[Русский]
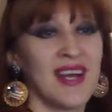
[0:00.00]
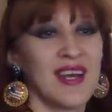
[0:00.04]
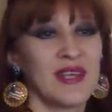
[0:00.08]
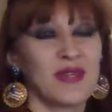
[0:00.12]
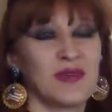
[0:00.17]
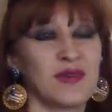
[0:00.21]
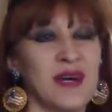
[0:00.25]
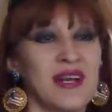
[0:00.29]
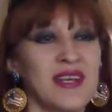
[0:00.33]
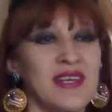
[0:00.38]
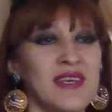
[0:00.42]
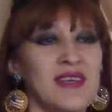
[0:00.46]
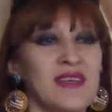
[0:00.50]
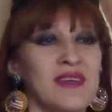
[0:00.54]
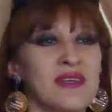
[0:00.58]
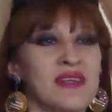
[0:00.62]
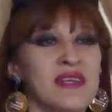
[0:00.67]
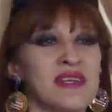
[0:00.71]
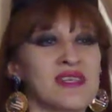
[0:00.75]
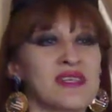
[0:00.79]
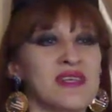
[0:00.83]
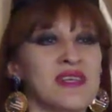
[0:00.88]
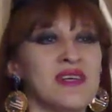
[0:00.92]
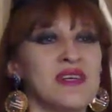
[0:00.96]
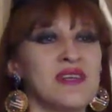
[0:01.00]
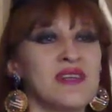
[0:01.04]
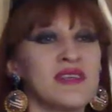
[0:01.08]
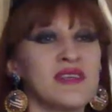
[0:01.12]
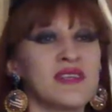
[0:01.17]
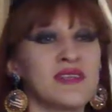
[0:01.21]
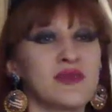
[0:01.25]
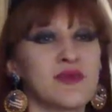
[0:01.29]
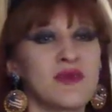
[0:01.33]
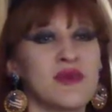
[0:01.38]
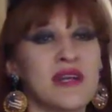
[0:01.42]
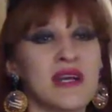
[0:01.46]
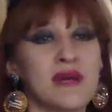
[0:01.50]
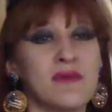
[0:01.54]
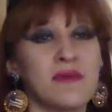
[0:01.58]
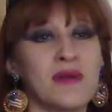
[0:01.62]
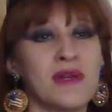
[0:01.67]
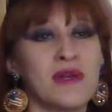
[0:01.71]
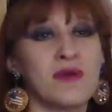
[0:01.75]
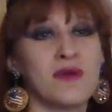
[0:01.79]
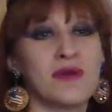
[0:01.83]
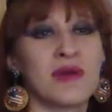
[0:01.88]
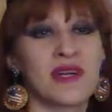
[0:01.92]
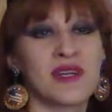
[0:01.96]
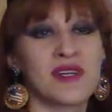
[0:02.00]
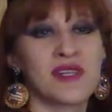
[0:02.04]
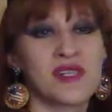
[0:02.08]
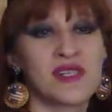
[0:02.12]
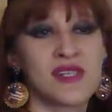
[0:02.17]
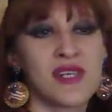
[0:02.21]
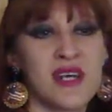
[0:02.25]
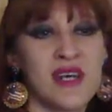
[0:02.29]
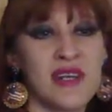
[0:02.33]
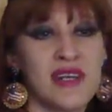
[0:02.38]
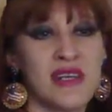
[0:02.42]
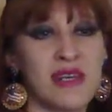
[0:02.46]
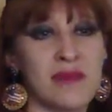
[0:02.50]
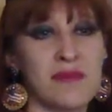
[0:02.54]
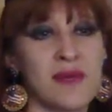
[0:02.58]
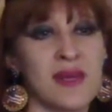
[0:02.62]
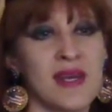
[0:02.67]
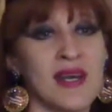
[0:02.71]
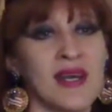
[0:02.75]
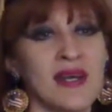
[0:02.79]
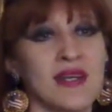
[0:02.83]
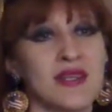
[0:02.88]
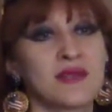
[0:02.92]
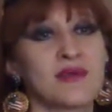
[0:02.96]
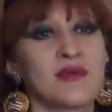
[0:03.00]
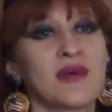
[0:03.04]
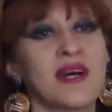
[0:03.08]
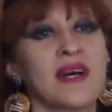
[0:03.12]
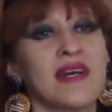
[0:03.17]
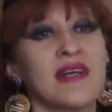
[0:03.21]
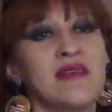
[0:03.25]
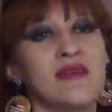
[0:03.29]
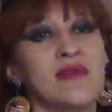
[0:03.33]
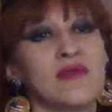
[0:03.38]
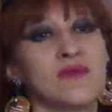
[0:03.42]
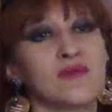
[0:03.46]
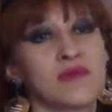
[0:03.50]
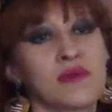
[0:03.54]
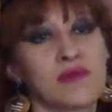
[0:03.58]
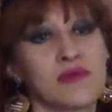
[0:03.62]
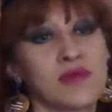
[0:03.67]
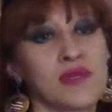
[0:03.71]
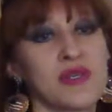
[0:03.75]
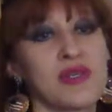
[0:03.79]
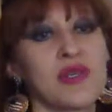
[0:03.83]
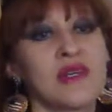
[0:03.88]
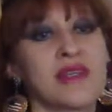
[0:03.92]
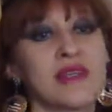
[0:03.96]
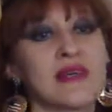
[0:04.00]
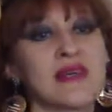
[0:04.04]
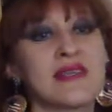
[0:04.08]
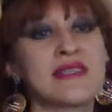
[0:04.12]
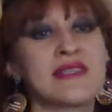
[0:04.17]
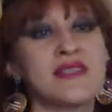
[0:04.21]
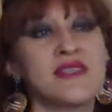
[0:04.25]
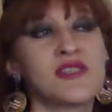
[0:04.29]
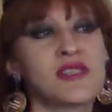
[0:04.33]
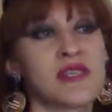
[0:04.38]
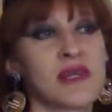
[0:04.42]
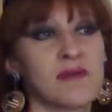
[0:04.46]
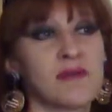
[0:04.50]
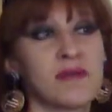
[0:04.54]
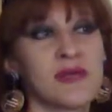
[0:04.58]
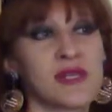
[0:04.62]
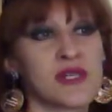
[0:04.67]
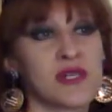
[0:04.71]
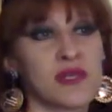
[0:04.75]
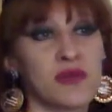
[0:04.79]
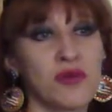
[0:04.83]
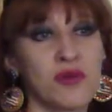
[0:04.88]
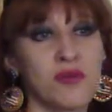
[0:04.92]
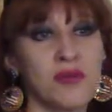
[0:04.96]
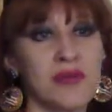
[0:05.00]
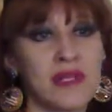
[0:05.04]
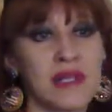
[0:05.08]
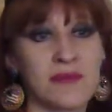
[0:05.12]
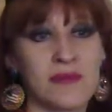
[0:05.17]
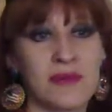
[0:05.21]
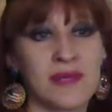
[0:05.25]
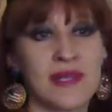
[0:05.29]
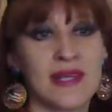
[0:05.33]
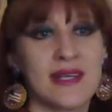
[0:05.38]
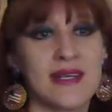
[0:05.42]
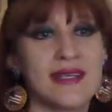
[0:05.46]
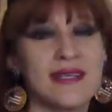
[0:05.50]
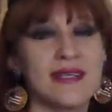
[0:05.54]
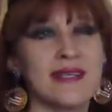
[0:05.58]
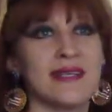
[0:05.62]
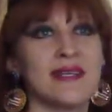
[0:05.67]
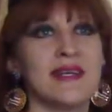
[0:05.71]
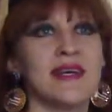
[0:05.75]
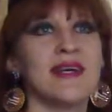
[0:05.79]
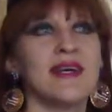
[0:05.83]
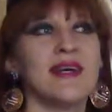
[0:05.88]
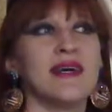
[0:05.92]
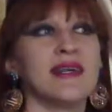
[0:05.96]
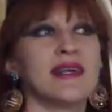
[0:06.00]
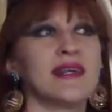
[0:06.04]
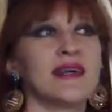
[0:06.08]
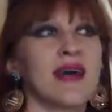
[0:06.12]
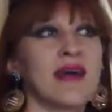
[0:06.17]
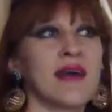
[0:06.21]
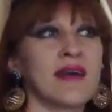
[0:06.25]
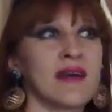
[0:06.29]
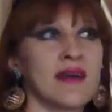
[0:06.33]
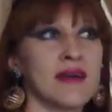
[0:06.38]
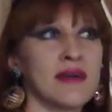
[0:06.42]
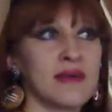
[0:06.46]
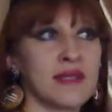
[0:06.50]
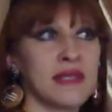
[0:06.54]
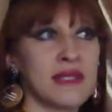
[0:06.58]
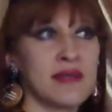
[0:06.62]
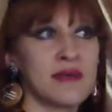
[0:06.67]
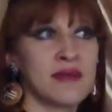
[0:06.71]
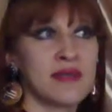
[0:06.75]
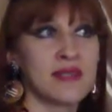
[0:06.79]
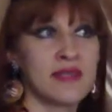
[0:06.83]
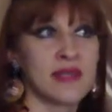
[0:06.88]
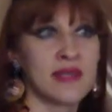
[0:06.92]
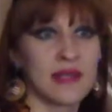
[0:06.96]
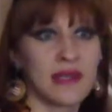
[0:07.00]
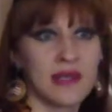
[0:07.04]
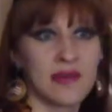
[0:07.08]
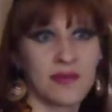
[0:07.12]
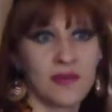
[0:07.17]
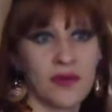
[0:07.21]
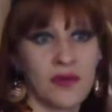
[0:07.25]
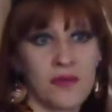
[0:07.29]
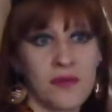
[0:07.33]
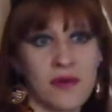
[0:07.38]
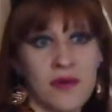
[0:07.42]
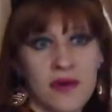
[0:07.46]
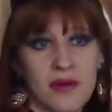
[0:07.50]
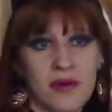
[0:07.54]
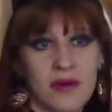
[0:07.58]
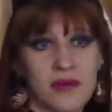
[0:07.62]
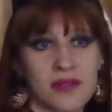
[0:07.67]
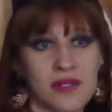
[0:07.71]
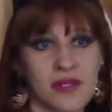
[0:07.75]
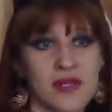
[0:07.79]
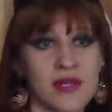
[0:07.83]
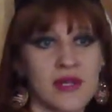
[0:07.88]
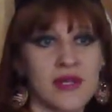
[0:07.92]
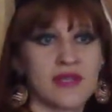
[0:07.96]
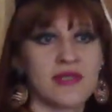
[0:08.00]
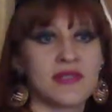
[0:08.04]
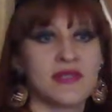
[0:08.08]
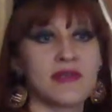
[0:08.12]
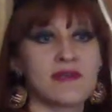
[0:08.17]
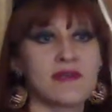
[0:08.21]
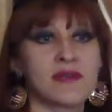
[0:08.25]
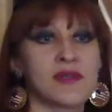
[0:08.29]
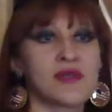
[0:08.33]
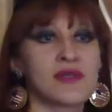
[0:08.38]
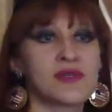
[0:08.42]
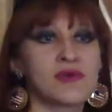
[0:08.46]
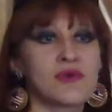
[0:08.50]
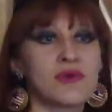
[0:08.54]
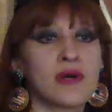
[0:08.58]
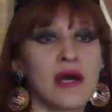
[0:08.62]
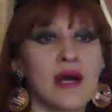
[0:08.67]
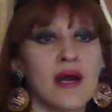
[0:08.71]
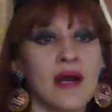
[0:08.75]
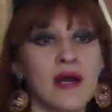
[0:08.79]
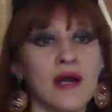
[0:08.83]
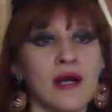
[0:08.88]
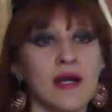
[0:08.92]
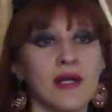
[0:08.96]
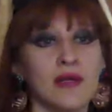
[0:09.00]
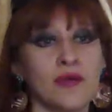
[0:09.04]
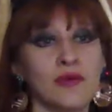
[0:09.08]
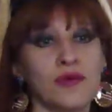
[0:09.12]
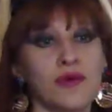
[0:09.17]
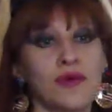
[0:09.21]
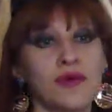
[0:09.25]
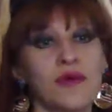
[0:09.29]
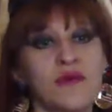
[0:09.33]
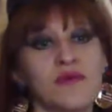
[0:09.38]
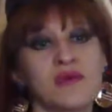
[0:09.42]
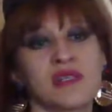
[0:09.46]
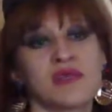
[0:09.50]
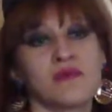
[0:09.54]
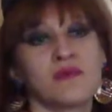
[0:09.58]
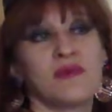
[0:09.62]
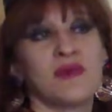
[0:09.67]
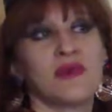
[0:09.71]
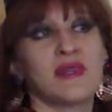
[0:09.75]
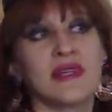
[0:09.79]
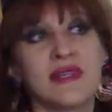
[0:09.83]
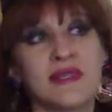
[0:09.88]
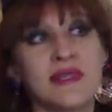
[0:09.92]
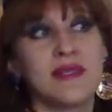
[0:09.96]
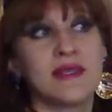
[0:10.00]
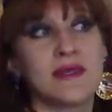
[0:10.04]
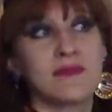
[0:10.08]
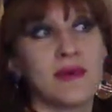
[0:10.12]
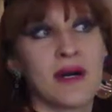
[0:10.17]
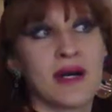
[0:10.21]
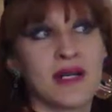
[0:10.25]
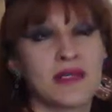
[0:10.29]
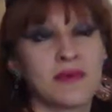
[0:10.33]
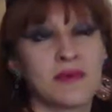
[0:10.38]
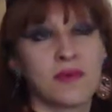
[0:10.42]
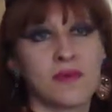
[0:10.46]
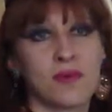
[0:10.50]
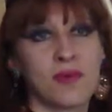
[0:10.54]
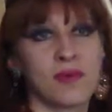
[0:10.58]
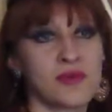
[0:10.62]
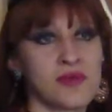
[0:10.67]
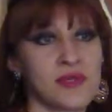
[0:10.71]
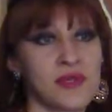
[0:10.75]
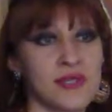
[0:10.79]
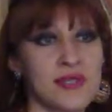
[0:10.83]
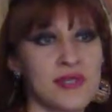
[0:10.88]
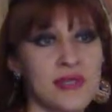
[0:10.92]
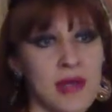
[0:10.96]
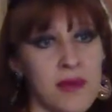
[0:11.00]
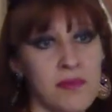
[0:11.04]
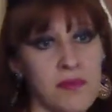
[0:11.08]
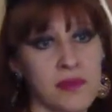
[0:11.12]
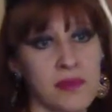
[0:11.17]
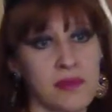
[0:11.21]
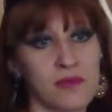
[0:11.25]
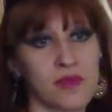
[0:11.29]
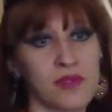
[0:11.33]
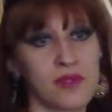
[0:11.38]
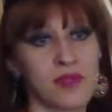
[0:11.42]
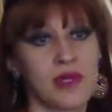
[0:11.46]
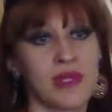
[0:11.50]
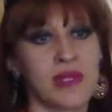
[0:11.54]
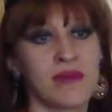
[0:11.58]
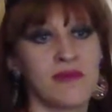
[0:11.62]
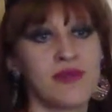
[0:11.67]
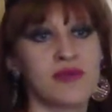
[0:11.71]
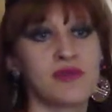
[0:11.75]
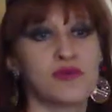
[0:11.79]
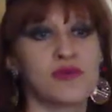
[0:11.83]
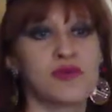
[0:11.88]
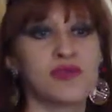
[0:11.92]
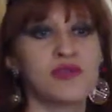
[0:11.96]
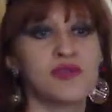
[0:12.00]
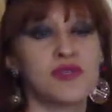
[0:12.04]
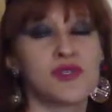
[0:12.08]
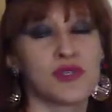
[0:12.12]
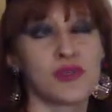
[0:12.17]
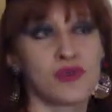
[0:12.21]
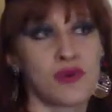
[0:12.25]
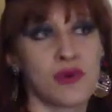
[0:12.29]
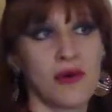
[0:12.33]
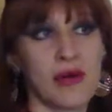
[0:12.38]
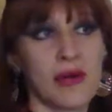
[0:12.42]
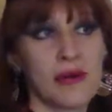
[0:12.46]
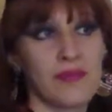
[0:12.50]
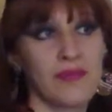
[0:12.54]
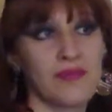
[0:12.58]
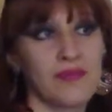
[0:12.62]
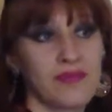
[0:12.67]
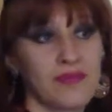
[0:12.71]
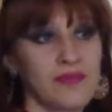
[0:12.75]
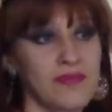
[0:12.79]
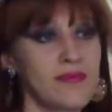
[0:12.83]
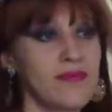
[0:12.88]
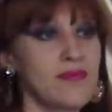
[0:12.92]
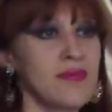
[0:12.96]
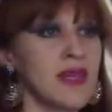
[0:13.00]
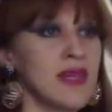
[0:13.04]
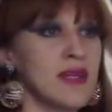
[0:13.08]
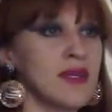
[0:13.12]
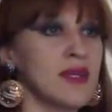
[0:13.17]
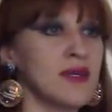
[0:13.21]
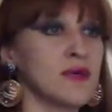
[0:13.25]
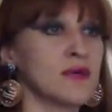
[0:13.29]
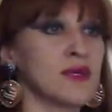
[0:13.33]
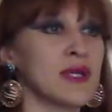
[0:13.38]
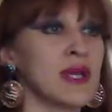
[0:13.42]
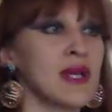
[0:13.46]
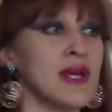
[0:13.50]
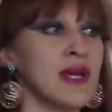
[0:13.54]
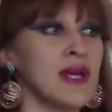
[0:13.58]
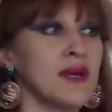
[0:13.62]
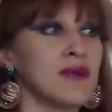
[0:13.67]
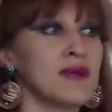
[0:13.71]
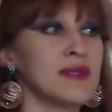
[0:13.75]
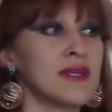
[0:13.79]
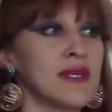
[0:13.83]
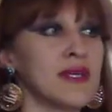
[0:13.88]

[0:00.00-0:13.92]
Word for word: Но они даже не сколько были украшениями, сколько они, потому что это слишком тяжело было бы носить. Это как делалось головной убор, очень красивая штука, но ее можно было носить максимум полчаса, потому что эта вещь очень тяжелая. Так вот, вот